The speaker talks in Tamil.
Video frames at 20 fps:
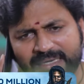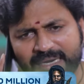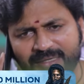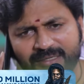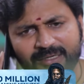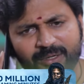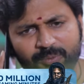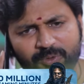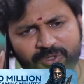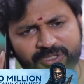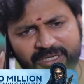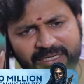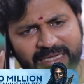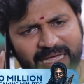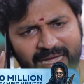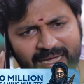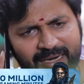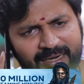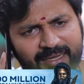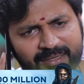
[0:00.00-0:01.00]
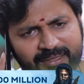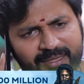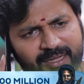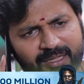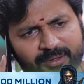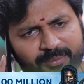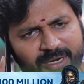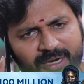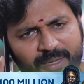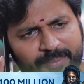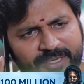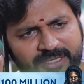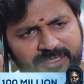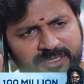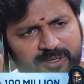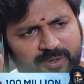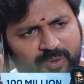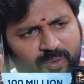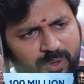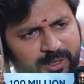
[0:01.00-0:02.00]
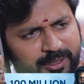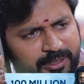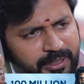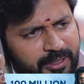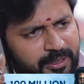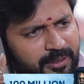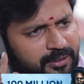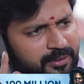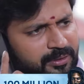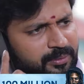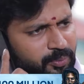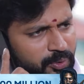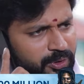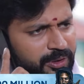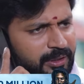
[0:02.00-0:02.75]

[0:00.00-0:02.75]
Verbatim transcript: அதுக்குன்னு கட்டின புருஷனவே யாரும் தெரியாத மாதிரிலாம் பேசிட்டு இருக்க கூடாது